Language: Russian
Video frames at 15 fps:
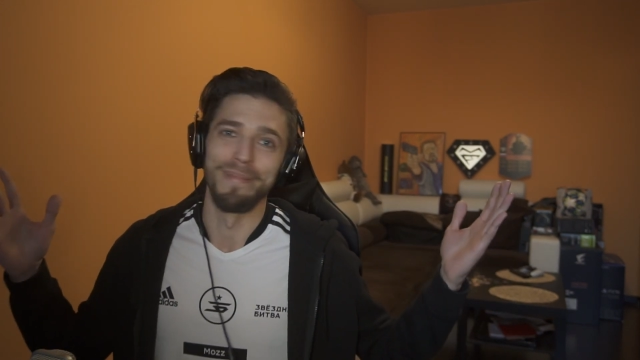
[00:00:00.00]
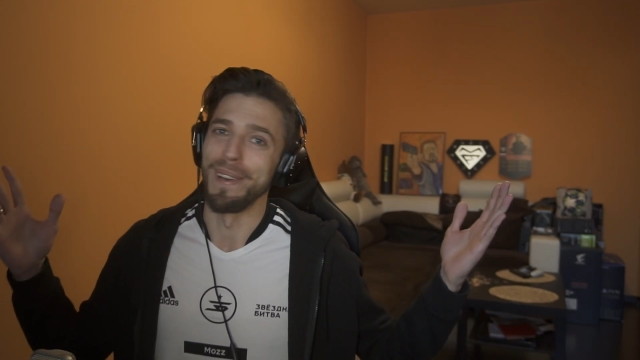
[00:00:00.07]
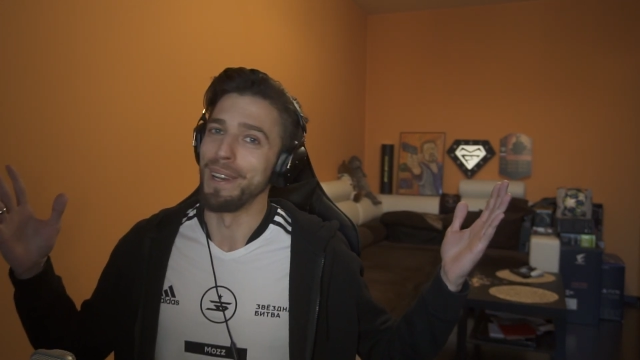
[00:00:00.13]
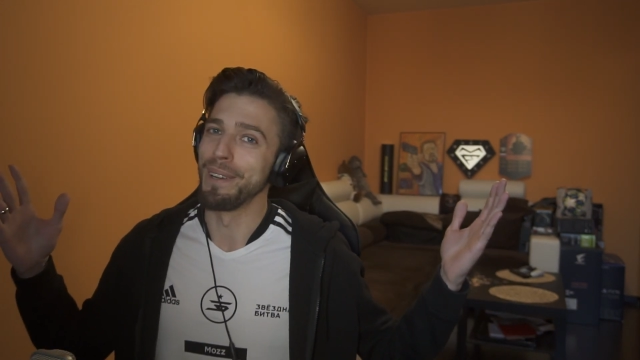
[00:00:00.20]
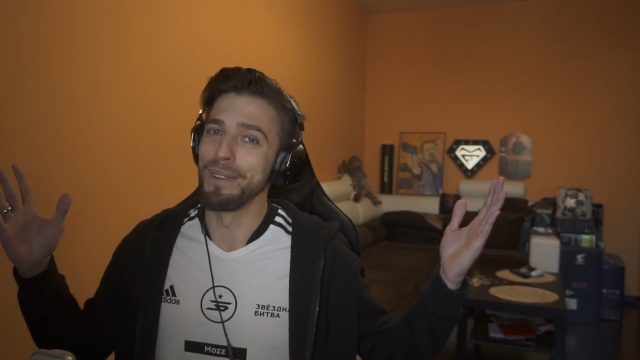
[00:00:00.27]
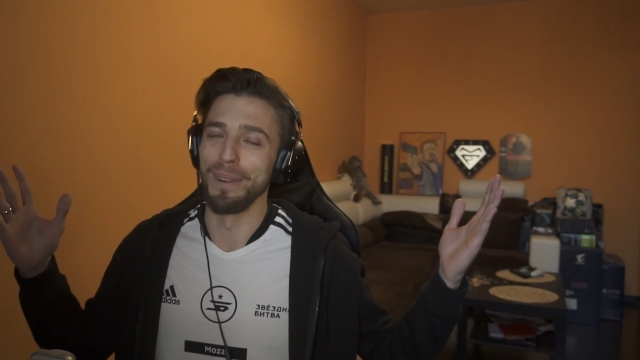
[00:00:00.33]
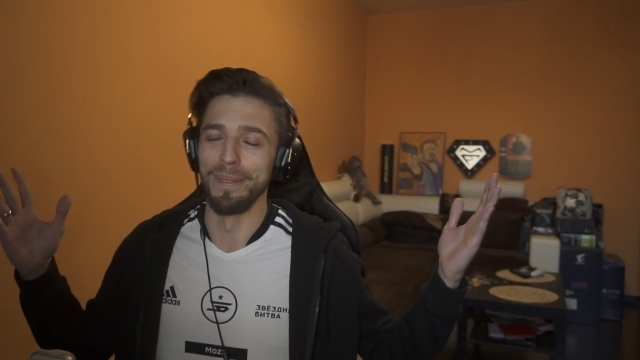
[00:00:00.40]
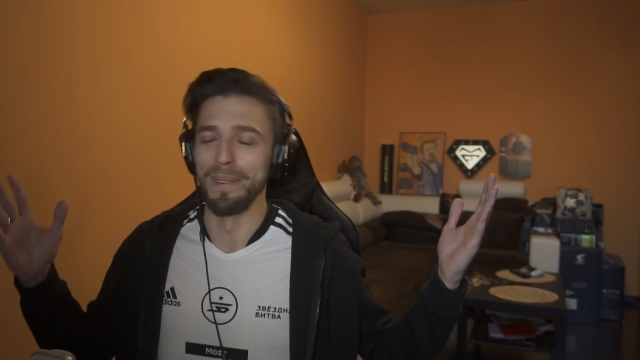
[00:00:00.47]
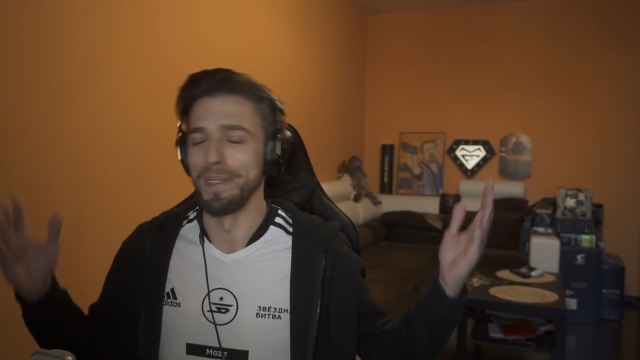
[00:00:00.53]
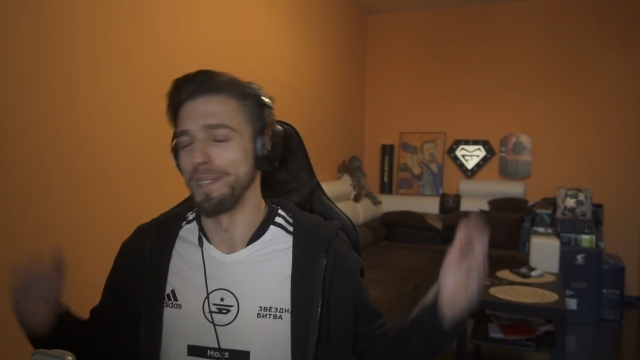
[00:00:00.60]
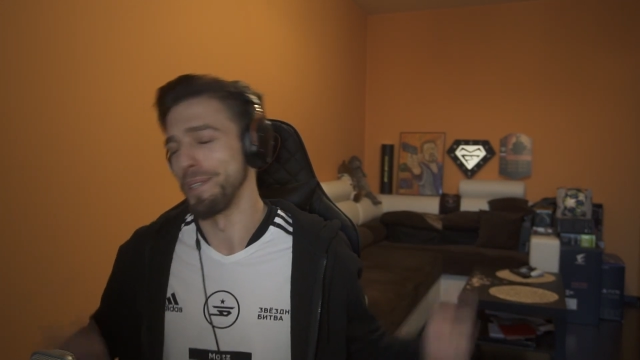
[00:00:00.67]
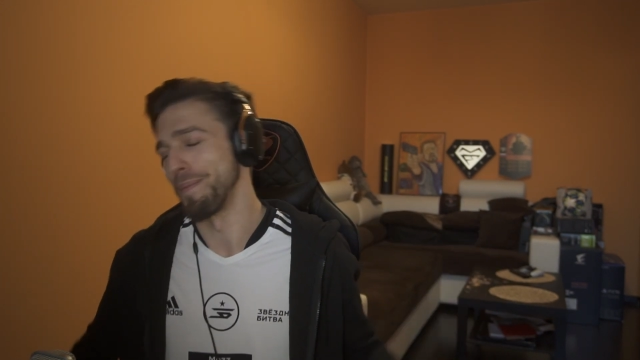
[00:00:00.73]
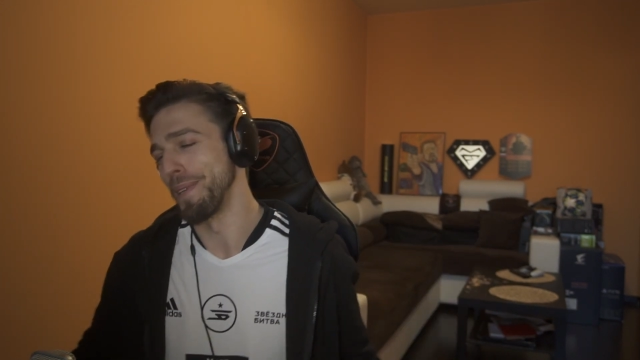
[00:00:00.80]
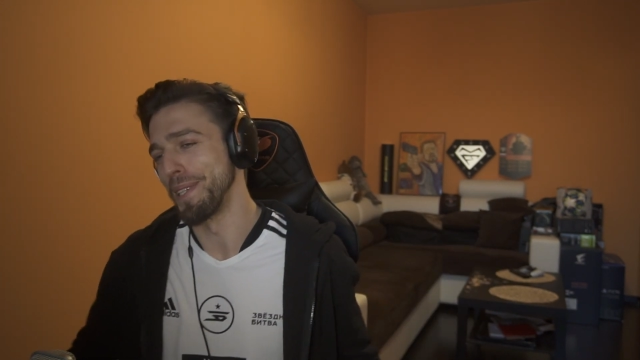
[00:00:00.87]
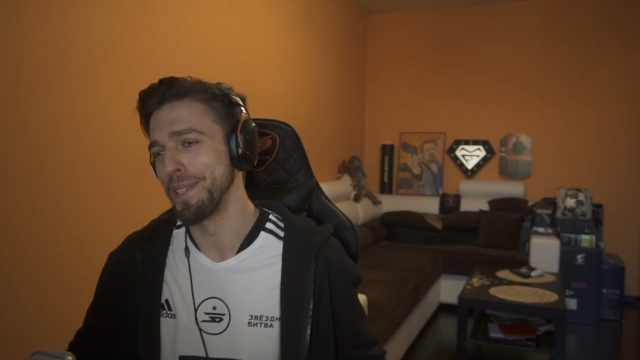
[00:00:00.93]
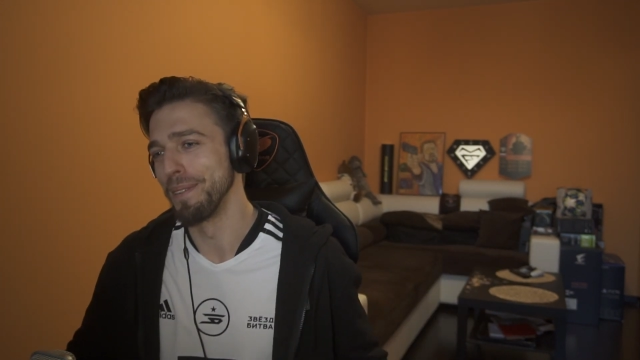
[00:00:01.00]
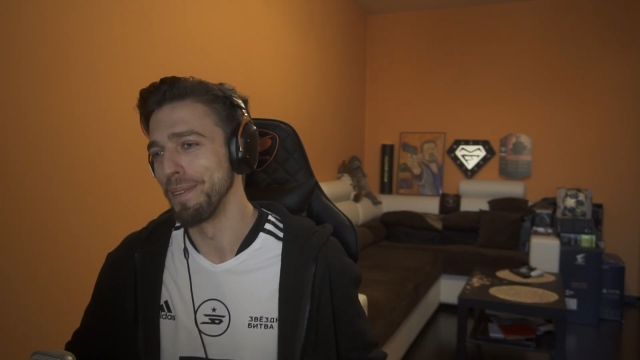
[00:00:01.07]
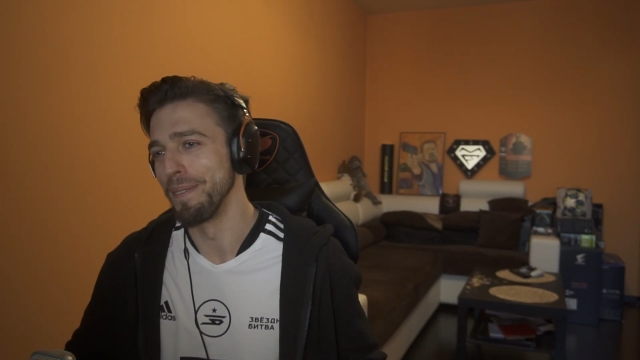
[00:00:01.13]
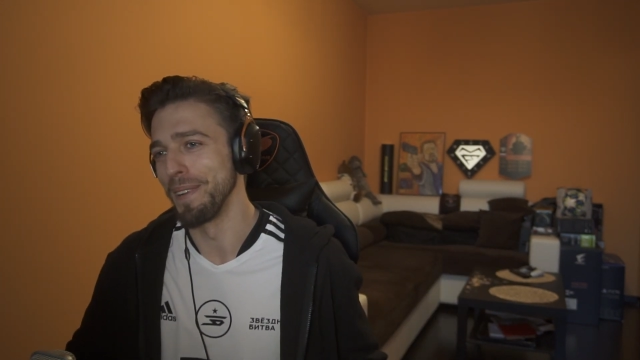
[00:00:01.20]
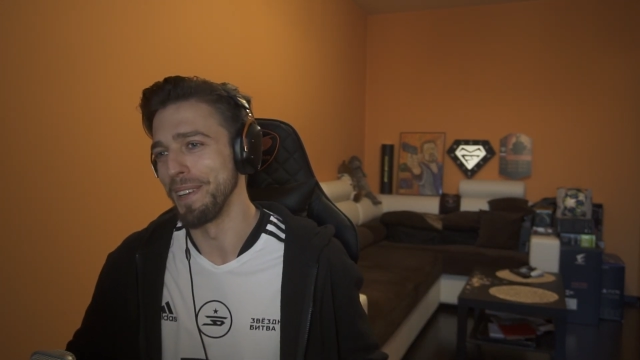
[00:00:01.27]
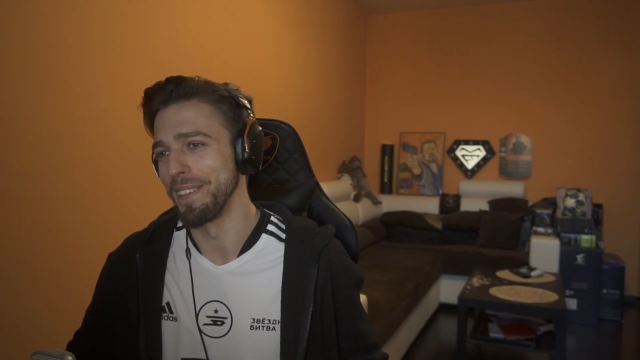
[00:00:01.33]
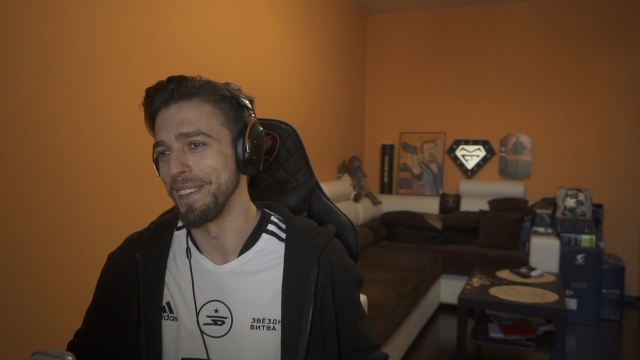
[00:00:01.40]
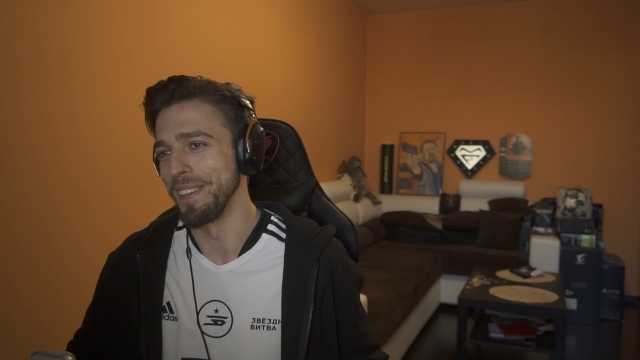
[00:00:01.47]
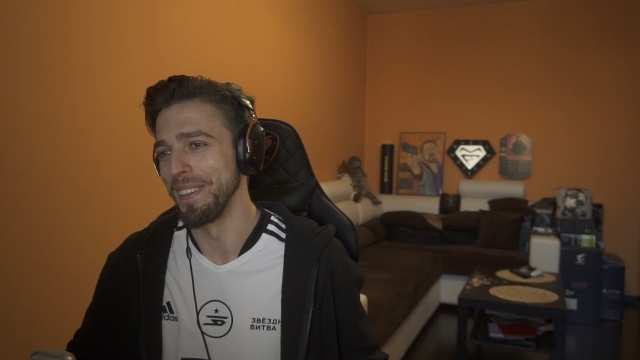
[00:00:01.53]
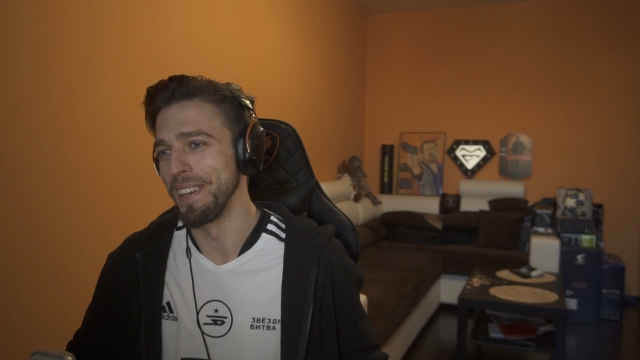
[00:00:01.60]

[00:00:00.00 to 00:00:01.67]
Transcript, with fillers: Огромное тебе спасибо, братан.